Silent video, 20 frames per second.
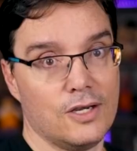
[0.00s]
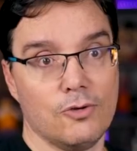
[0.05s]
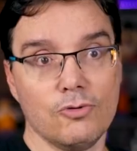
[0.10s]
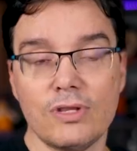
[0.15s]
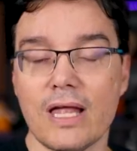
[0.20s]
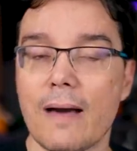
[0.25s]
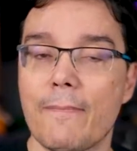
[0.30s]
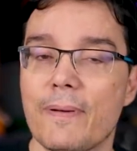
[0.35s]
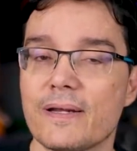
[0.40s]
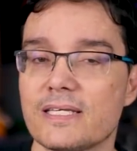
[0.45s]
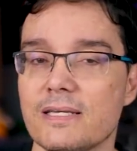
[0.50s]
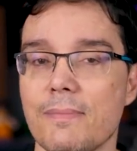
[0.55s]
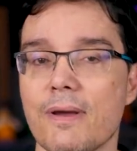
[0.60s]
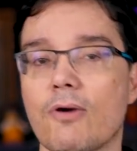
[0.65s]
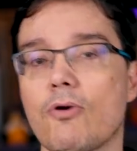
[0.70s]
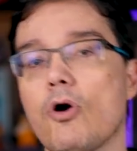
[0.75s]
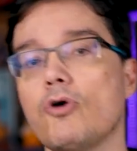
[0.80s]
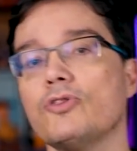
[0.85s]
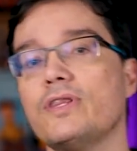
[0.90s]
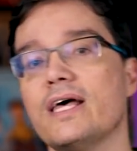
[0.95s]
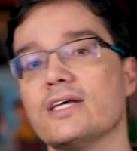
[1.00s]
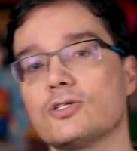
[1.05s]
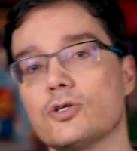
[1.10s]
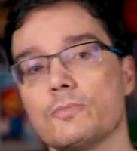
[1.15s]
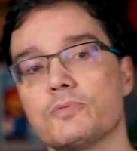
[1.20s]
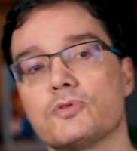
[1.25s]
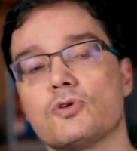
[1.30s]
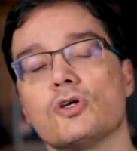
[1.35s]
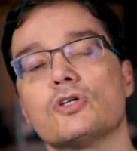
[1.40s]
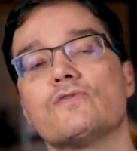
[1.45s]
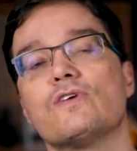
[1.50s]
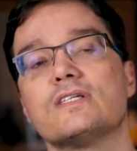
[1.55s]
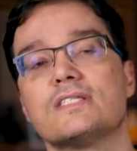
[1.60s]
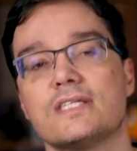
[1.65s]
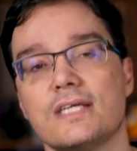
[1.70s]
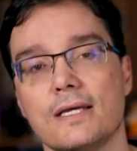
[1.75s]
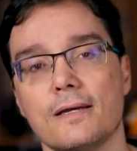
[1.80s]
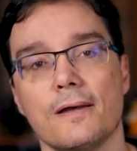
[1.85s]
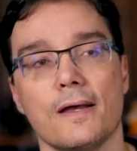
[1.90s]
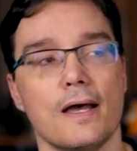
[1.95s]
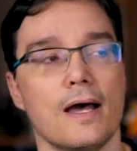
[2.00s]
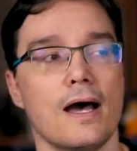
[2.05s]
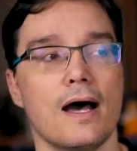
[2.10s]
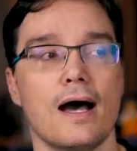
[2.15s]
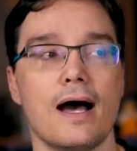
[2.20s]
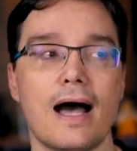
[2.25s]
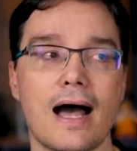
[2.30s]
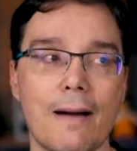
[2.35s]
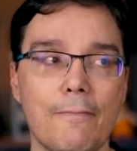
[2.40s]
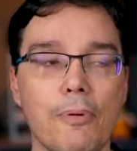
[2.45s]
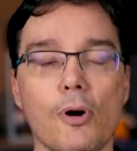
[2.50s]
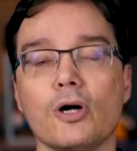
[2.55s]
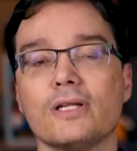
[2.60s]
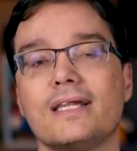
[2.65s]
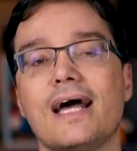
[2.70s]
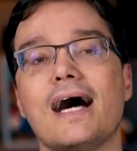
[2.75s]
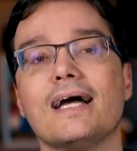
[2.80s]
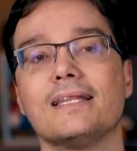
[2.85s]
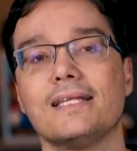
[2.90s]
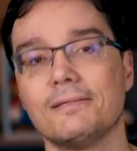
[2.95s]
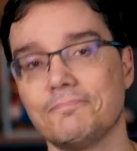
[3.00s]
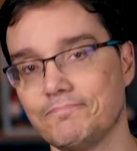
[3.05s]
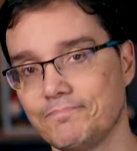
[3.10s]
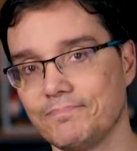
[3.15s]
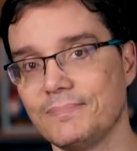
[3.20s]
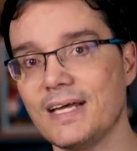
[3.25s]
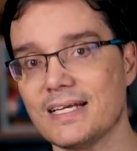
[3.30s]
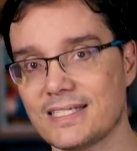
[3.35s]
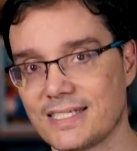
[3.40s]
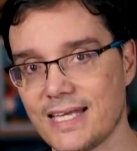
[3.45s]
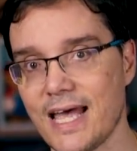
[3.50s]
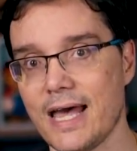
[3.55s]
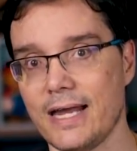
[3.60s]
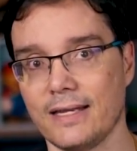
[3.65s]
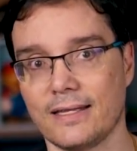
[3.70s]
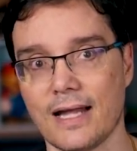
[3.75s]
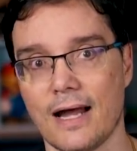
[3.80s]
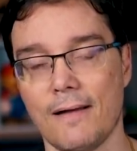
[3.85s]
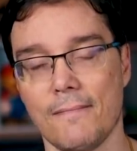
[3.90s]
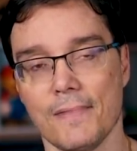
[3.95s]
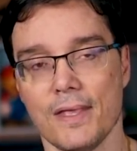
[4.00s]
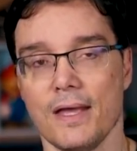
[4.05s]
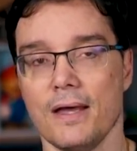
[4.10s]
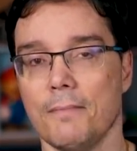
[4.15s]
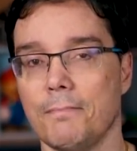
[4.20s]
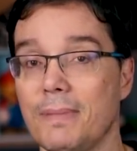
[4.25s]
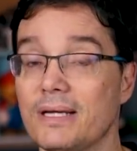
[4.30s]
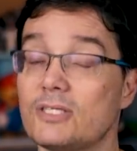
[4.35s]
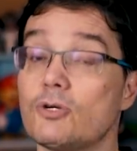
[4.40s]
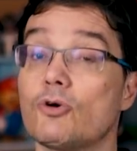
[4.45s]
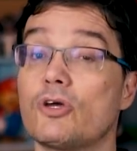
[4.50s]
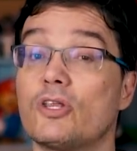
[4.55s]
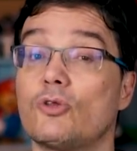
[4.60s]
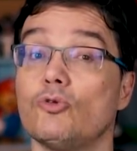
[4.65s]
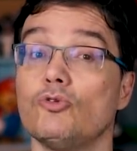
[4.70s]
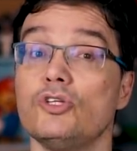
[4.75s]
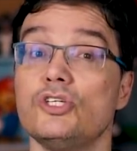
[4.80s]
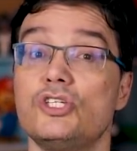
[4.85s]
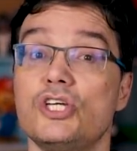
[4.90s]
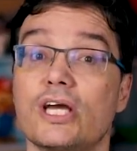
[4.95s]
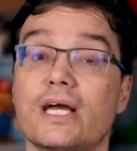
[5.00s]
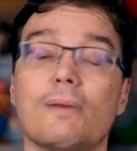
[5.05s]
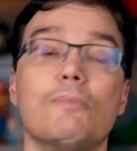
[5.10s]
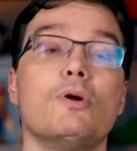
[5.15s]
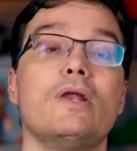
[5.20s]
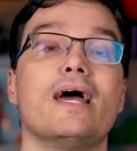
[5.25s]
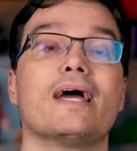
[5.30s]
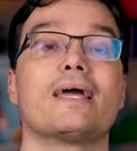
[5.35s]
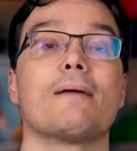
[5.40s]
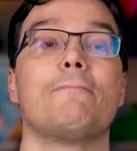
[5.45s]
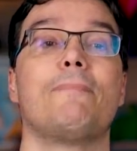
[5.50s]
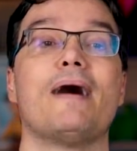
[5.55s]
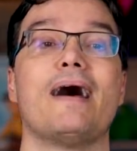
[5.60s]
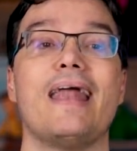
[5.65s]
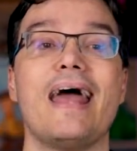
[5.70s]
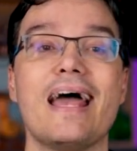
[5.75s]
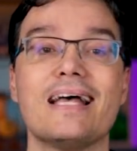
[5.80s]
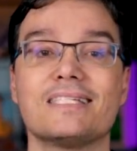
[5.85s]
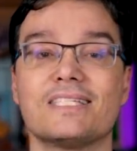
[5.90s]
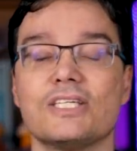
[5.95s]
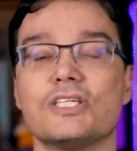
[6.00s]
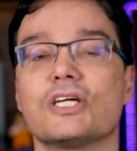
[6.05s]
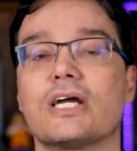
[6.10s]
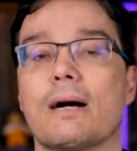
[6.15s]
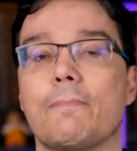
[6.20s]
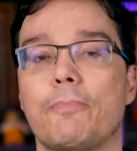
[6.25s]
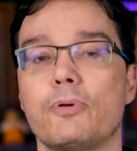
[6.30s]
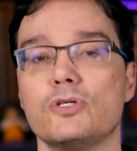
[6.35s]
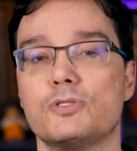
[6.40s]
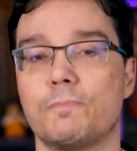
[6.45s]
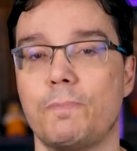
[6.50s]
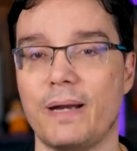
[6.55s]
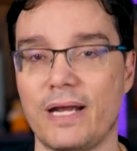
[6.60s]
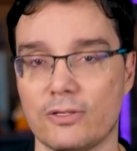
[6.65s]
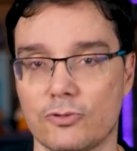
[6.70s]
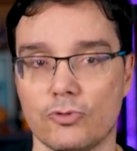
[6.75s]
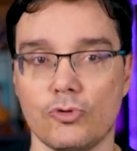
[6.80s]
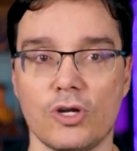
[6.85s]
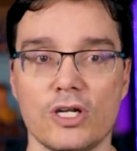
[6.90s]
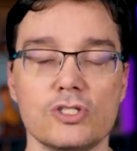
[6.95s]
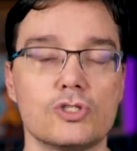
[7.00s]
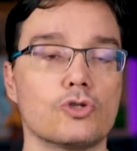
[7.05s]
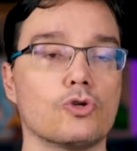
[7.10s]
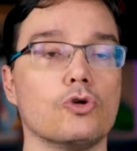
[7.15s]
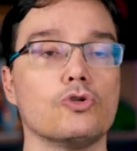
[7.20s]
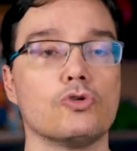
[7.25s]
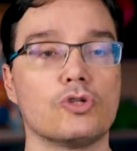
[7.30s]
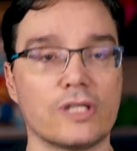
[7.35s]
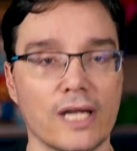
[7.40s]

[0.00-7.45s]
Não dá para saber qual dessas opções vai ser abordada da série, tá? Mas ao que tudo indica, a mulher que aparece de capuz preto durante todo o